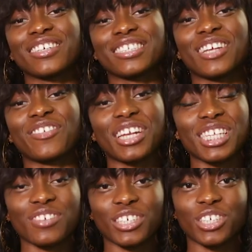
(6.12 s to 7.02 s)
heute in der
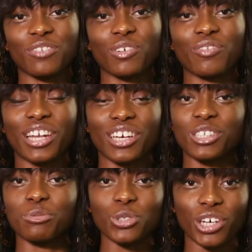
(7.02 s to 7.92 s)
Weihnachtswerkstatt von
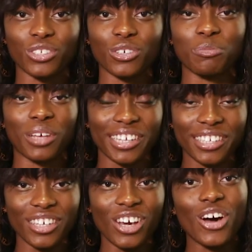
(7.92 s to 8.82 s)
Weihnachten im Schuhkarton in Berlin